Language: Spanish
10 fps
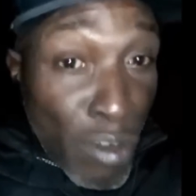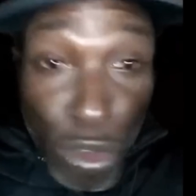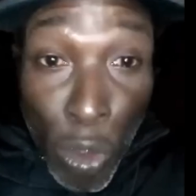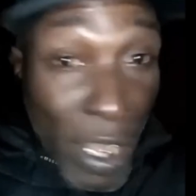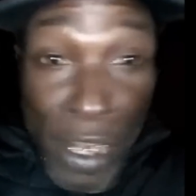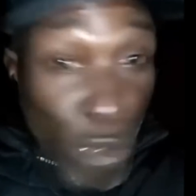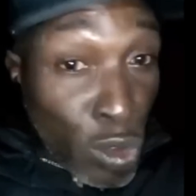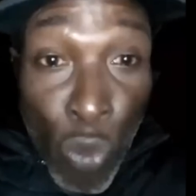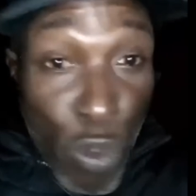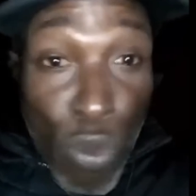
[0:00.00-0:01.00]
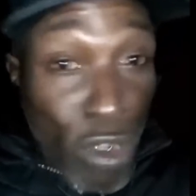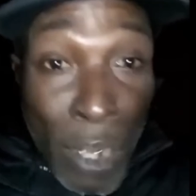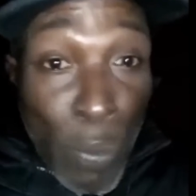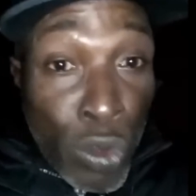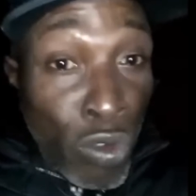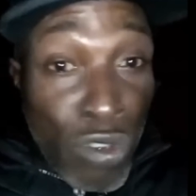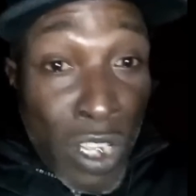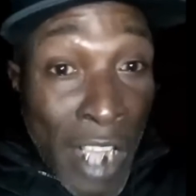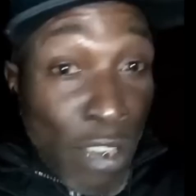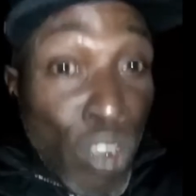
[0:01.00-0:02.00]
que en nuestro país no tuvimos esa
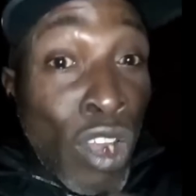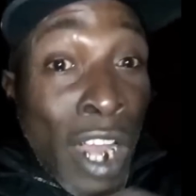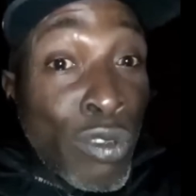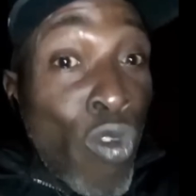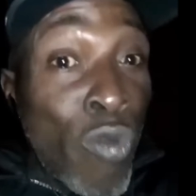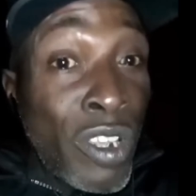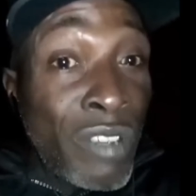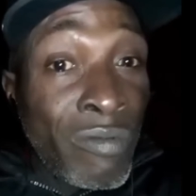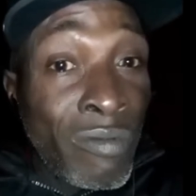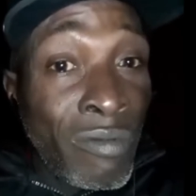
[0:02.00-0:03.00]
oportunidad. Yo no la tuve.